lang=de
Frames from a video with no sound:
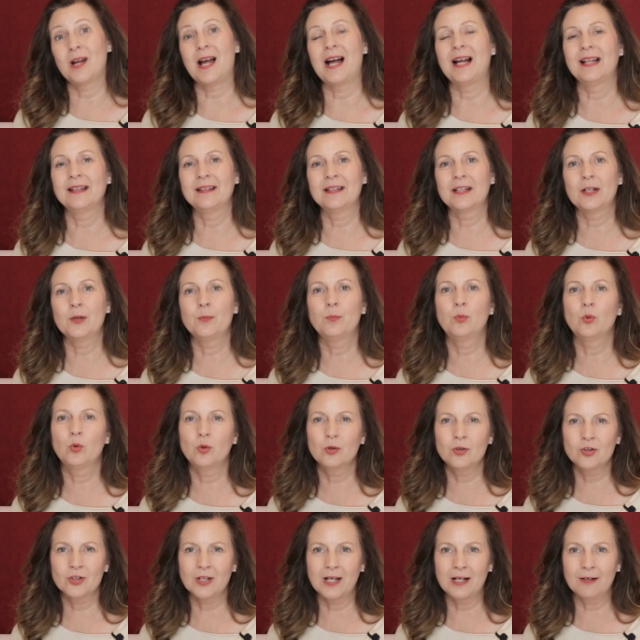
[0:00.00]
oder andere
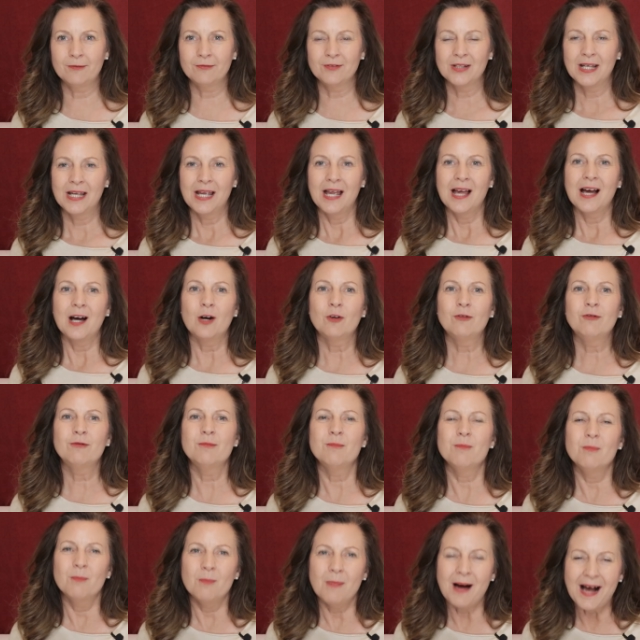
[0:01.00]
Botschaft auf
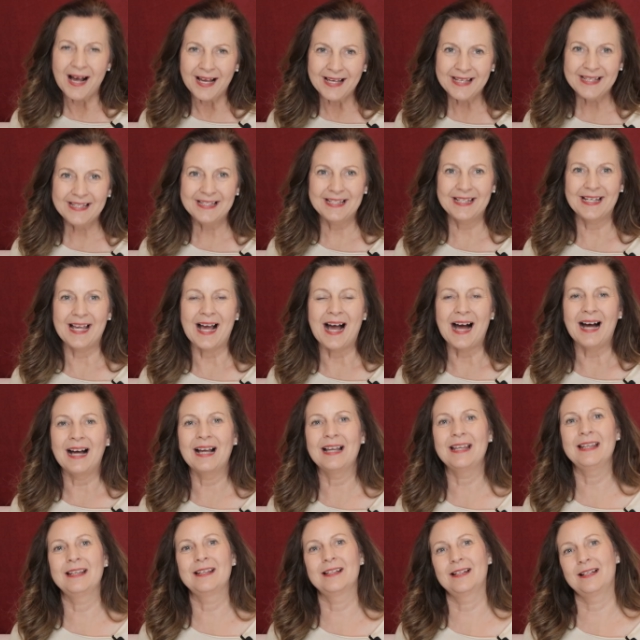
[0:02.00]
meine
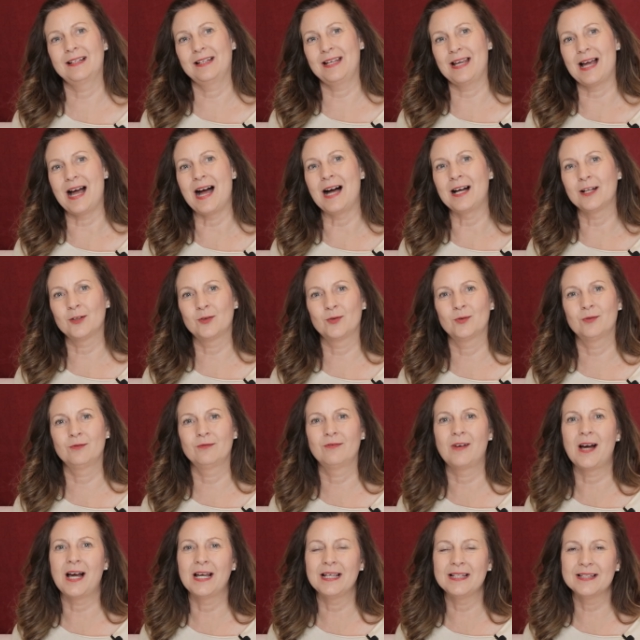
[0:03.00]
eigene Art
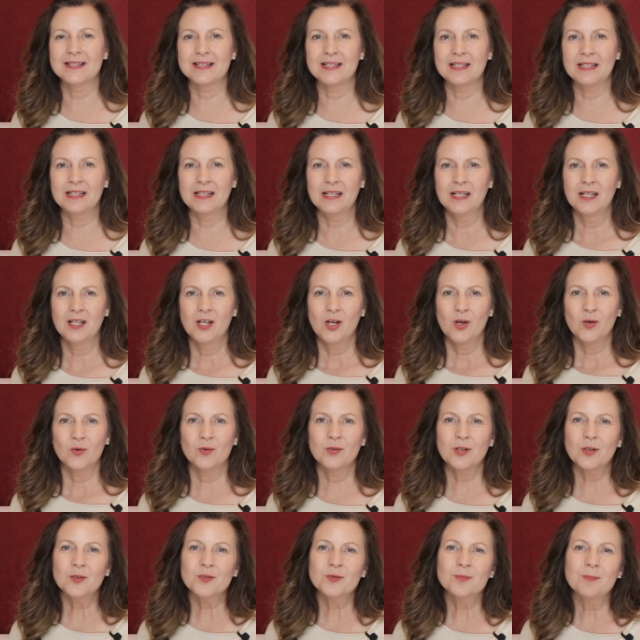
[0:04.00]
und Weise
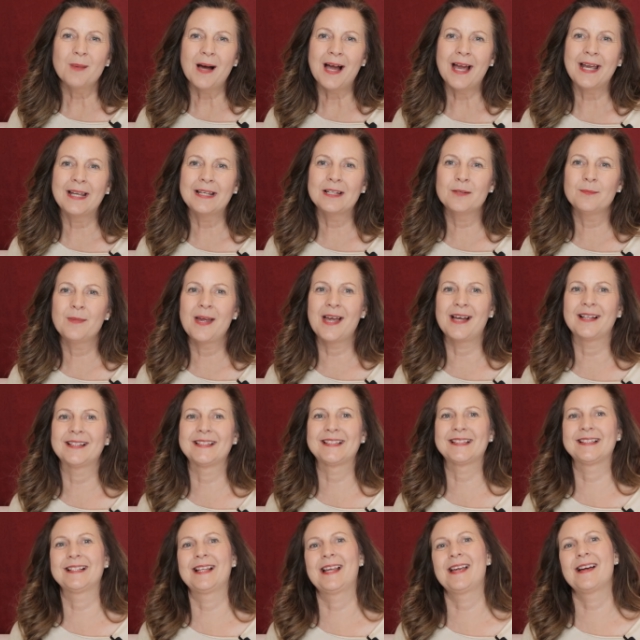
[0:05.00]
und aus meinem
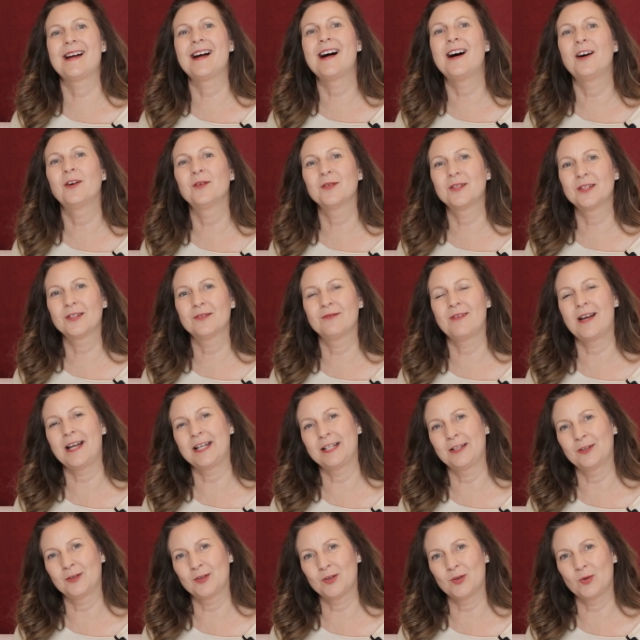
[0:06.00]
Herzen heraus
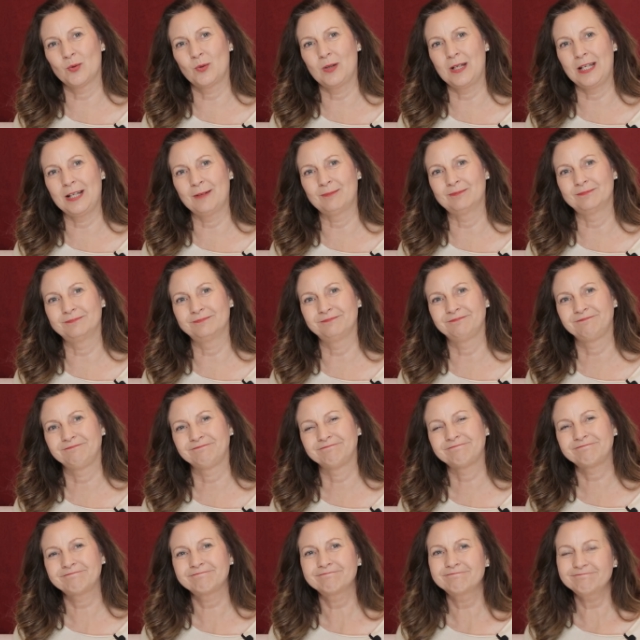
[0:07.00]
weiterzugeben.
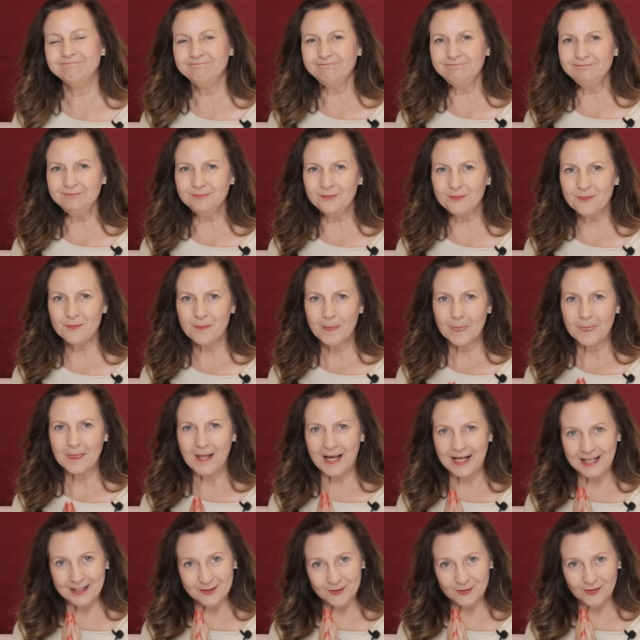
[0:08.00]

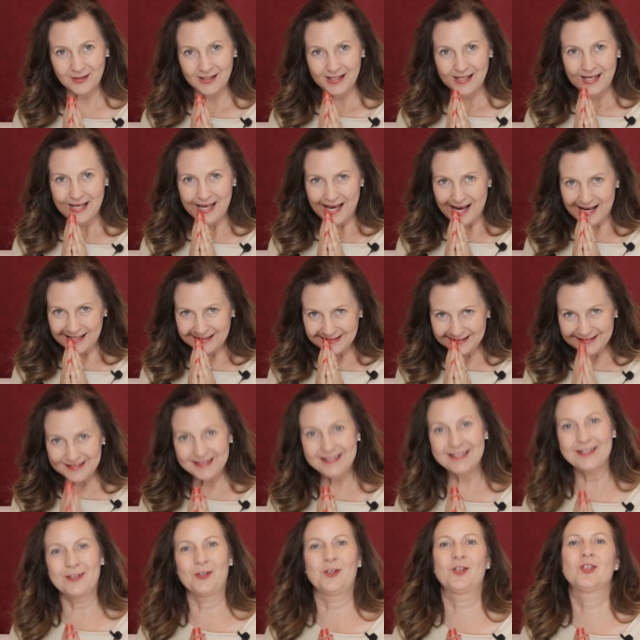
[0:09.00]
Also an
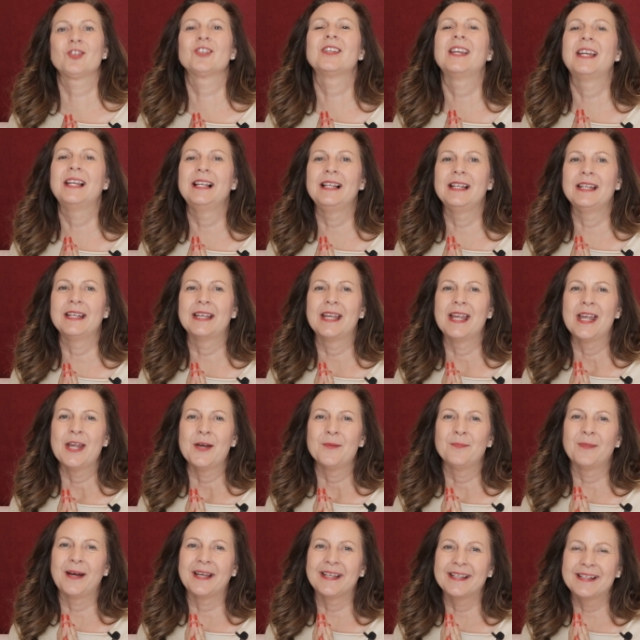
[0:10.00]
dieser Stelle
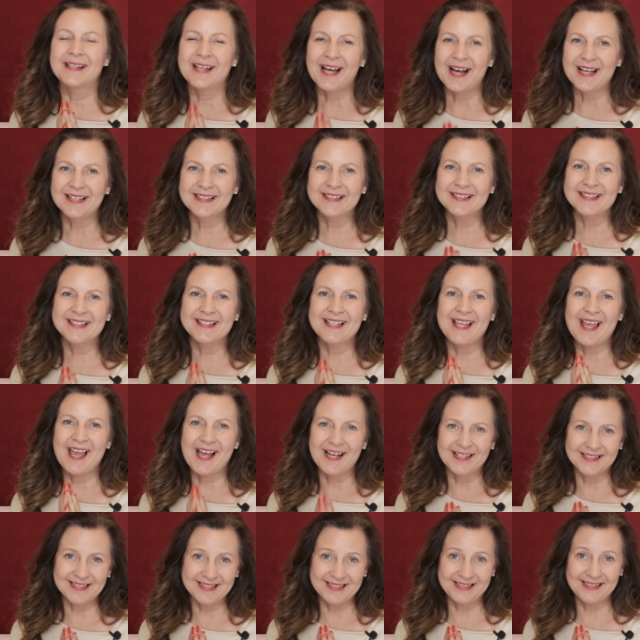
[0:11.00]
mein ganz
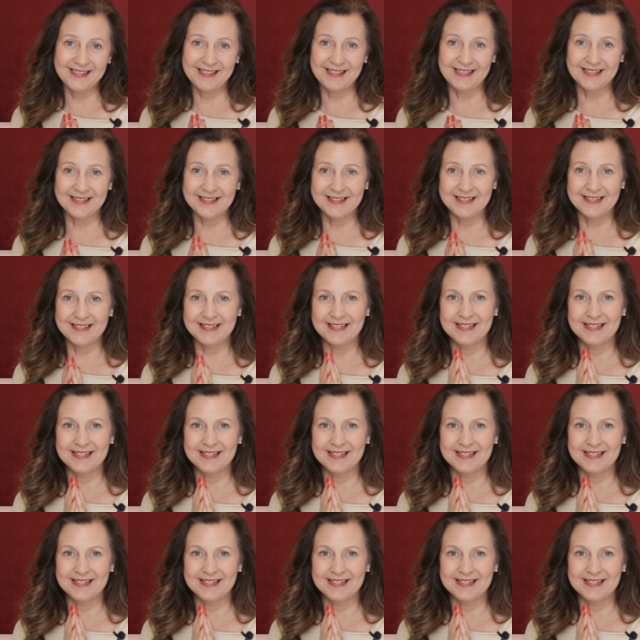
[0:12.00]
herzliches